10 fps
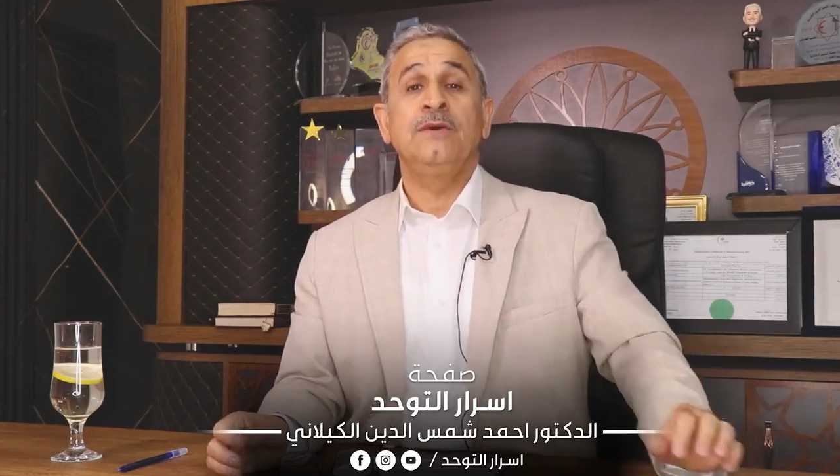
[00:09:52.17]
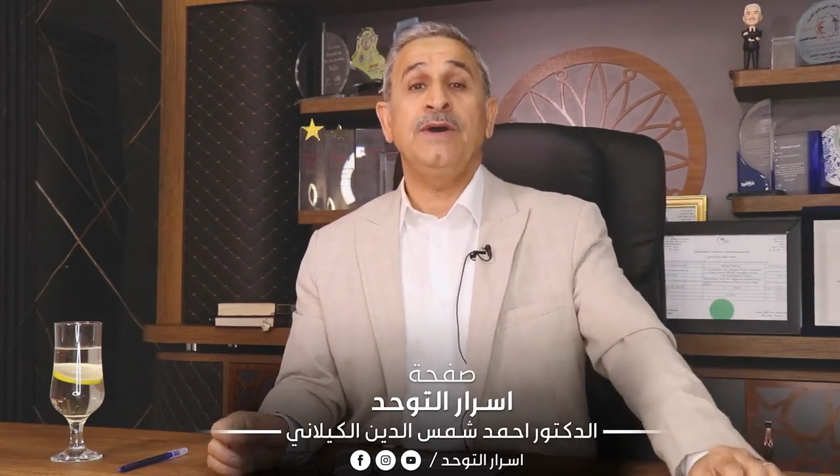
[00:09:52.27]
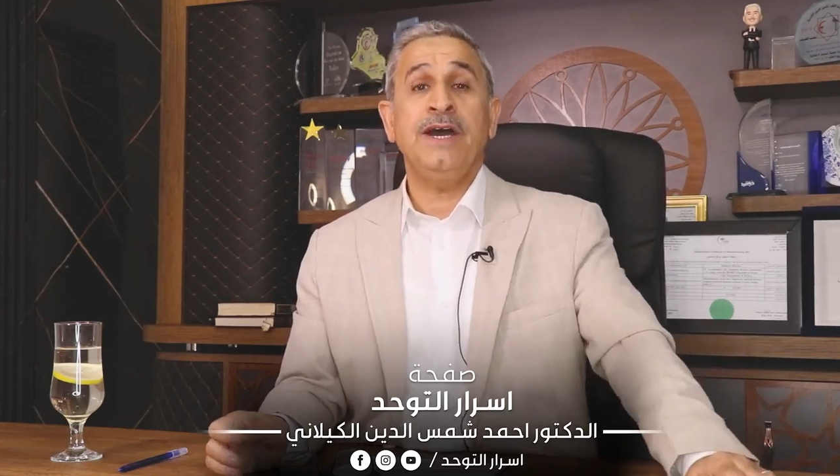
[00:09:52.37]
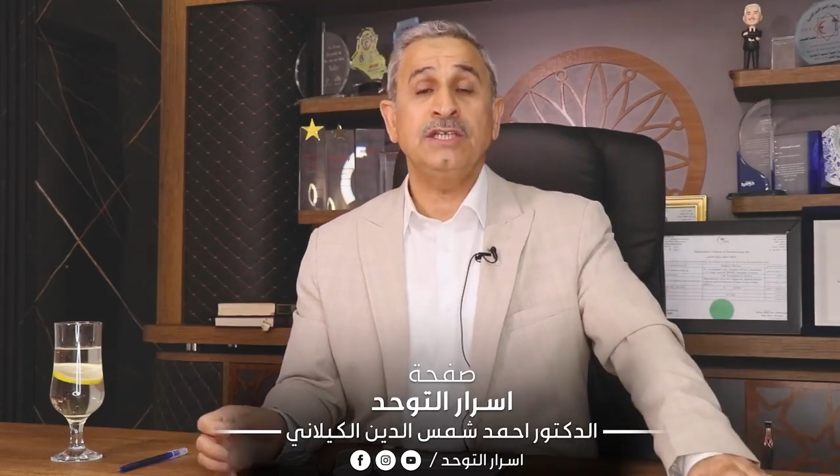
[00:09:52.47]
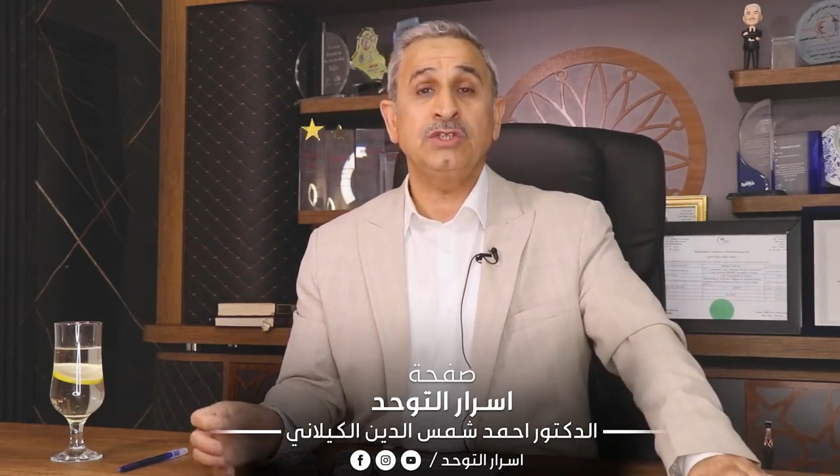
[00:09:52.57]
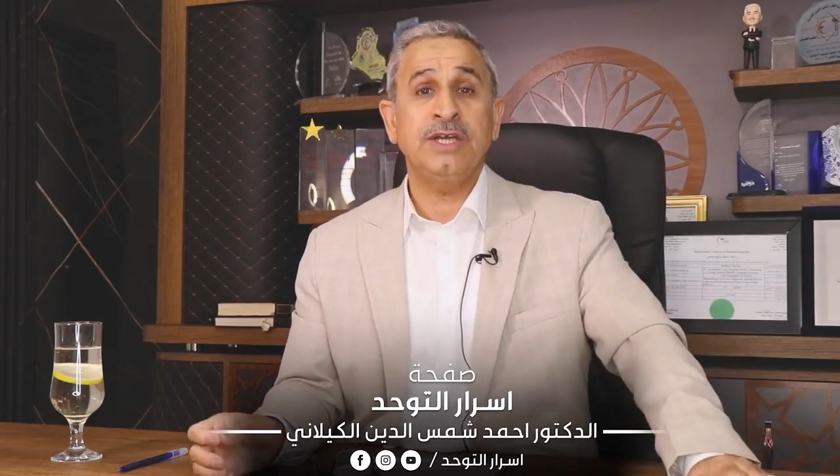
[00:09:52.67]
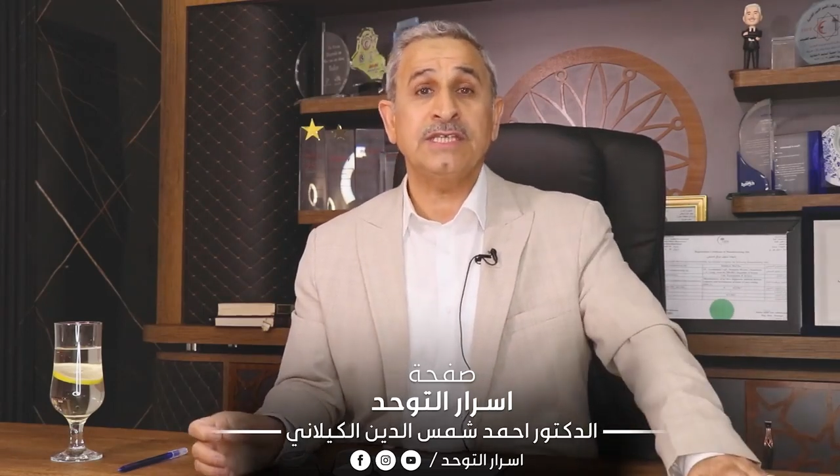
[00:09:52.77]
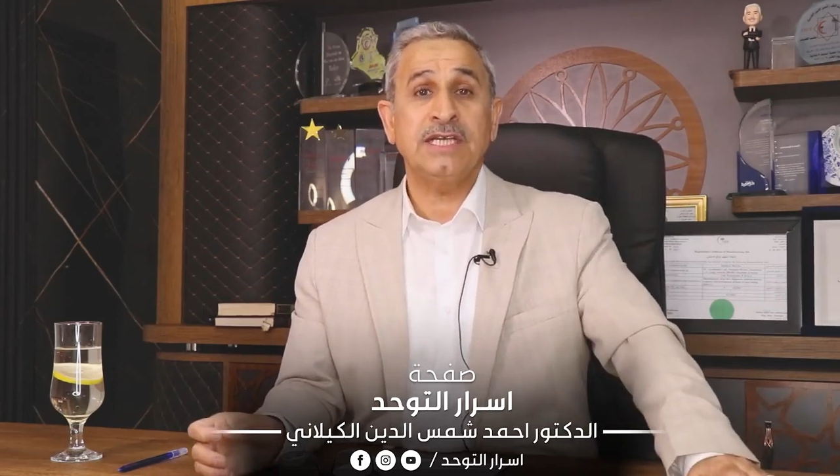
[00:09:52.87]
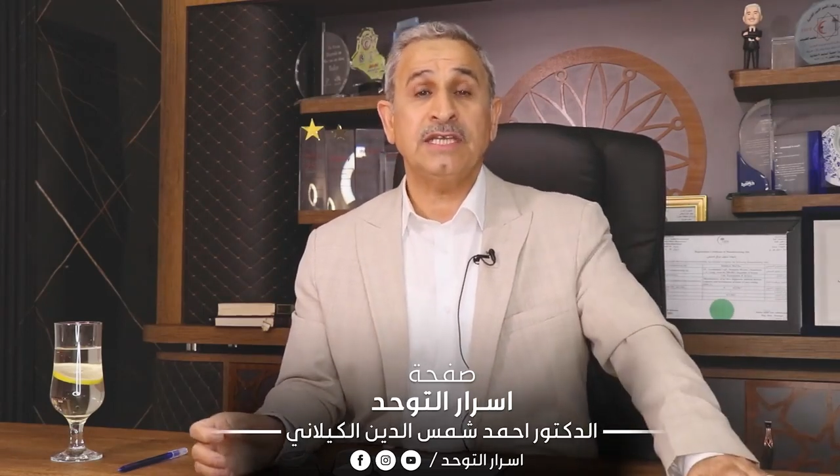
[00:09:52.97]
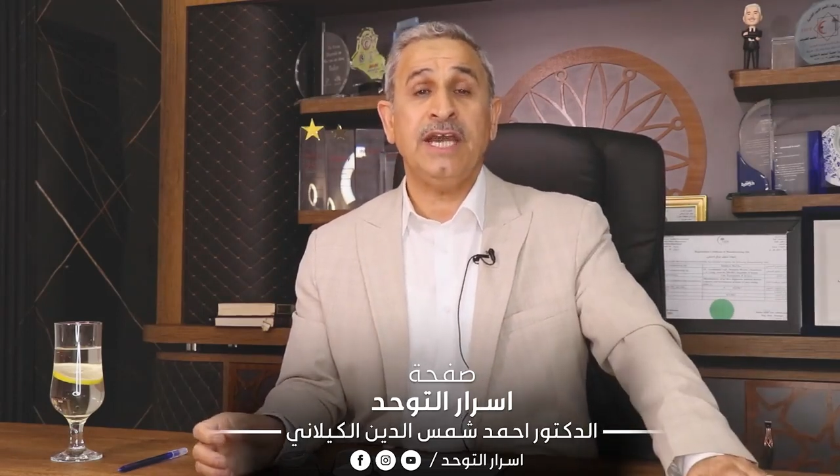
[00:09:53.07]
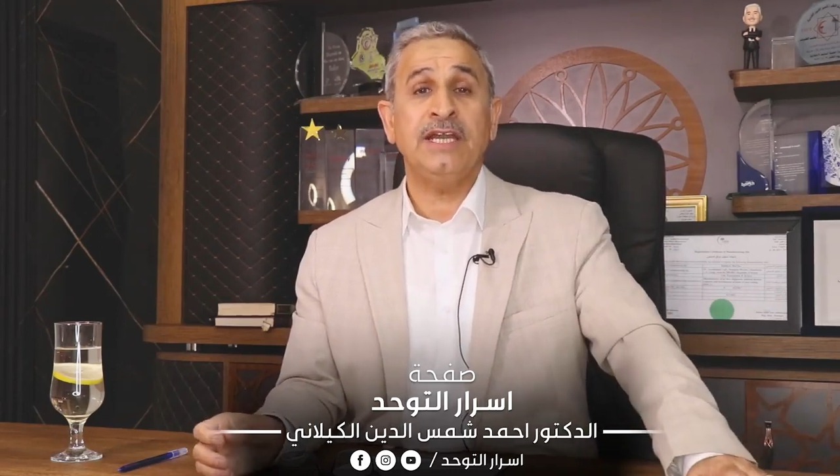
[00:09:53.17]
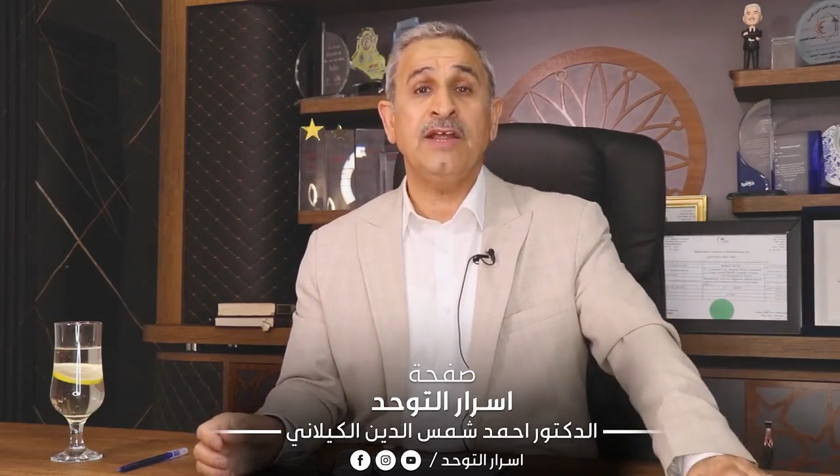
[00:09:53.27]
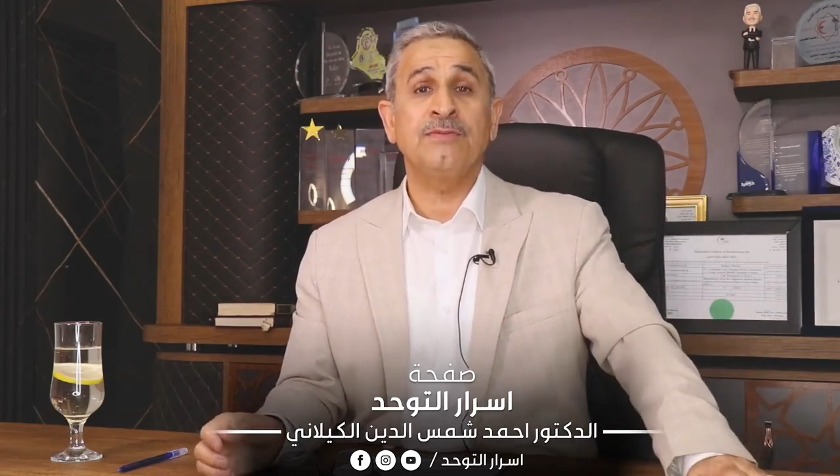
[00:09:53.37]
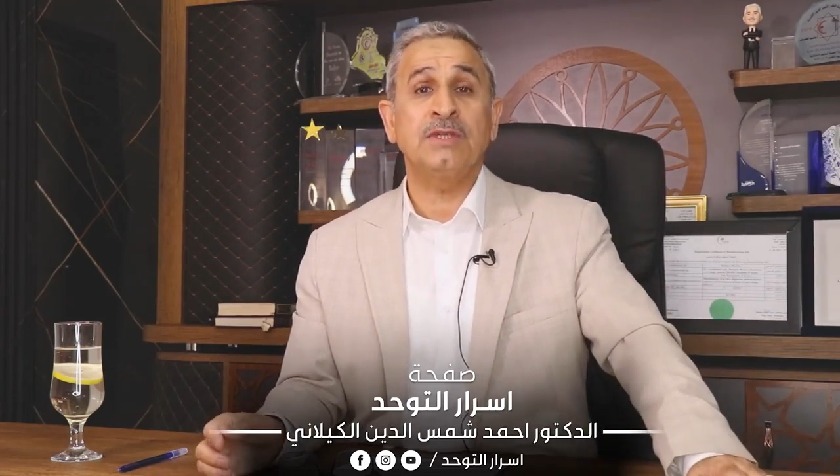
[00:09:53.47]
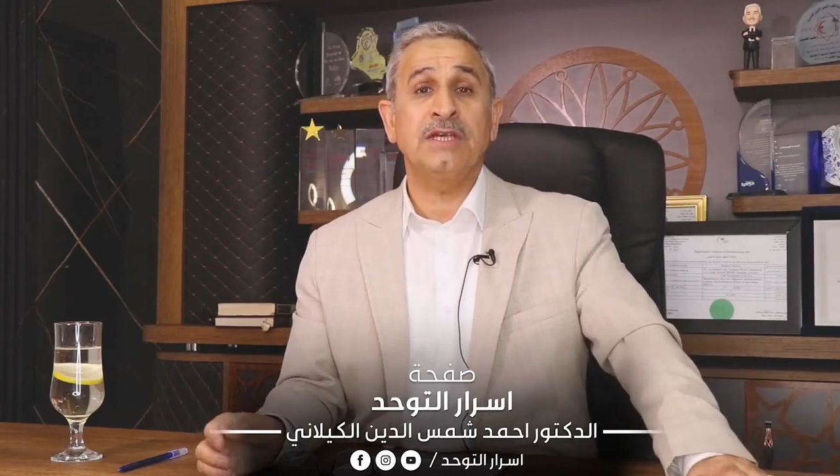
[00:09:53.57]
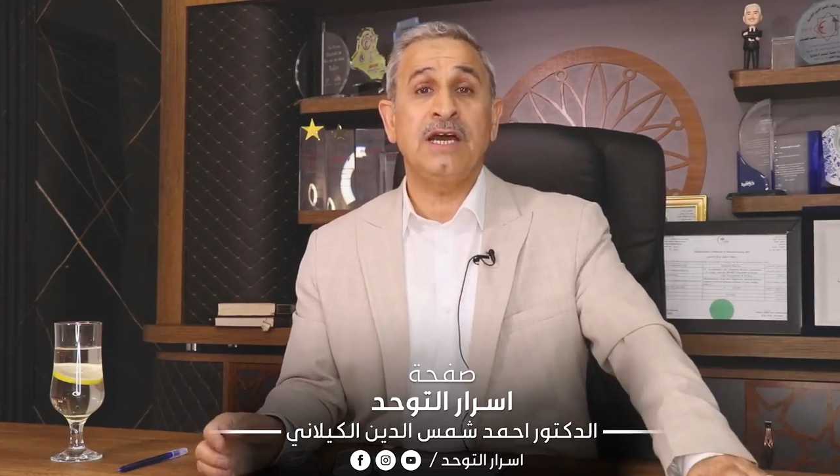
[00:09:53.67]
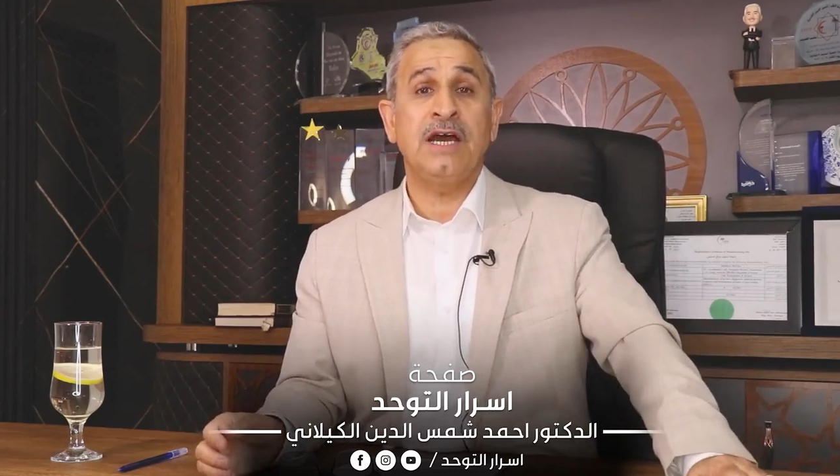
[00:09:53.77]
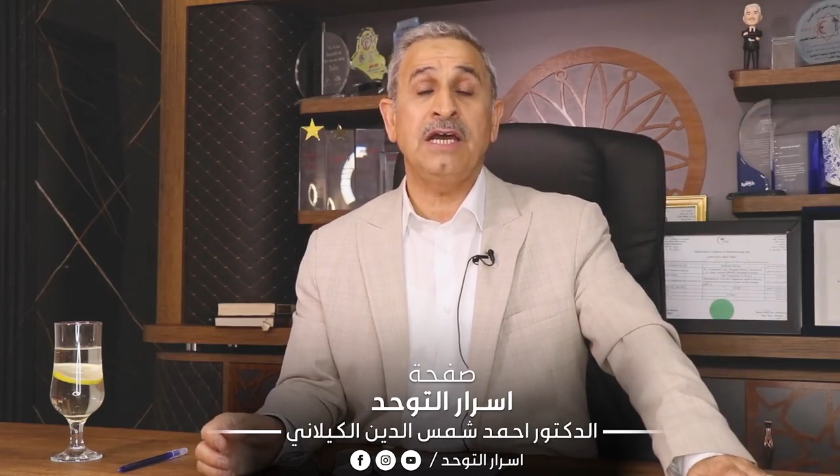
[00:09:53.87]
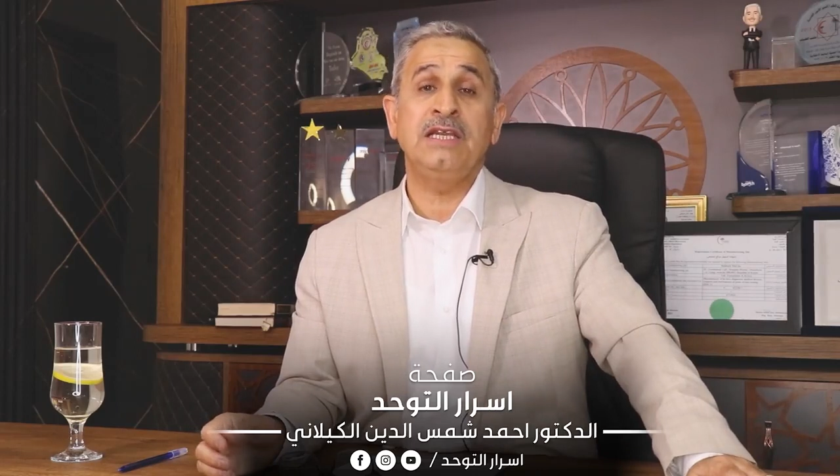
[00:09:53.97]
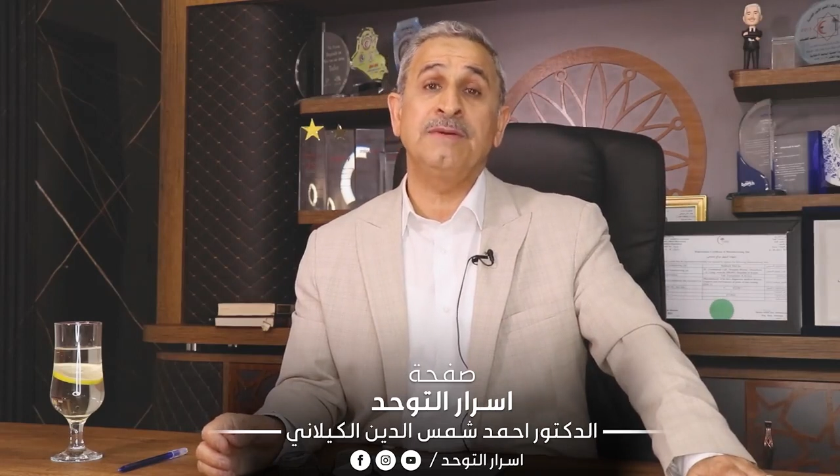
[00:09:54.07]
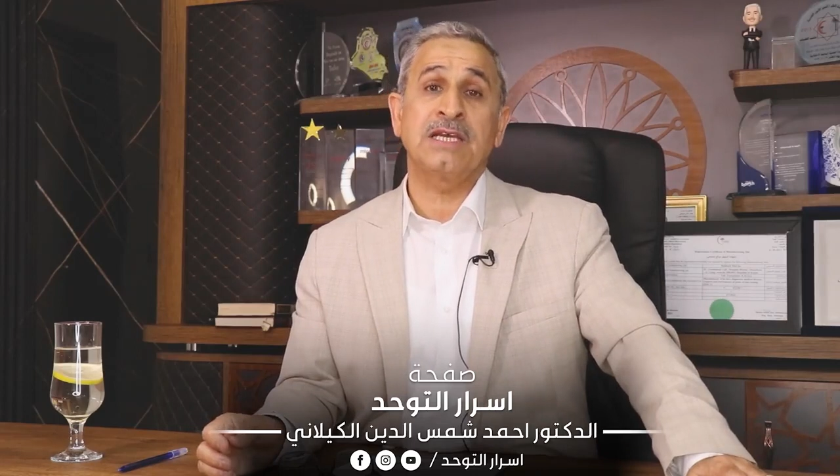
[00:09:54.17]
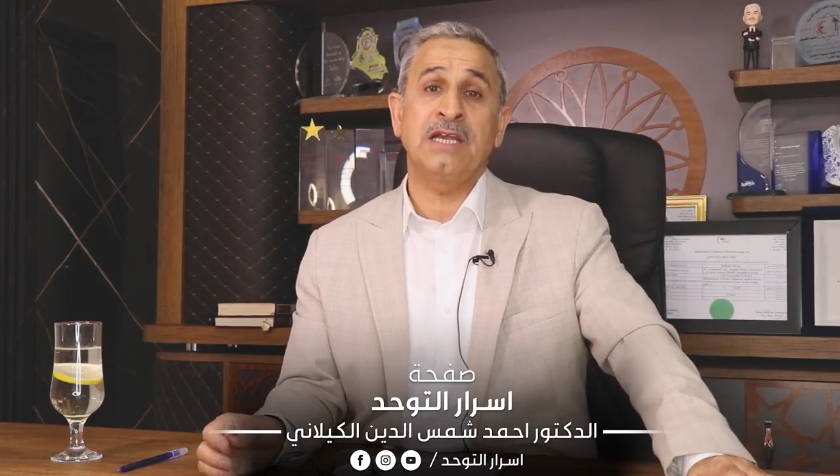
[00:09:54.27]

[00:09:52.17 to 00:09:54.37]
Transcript: فانا شلون استطيع ان اضبط الاهالي من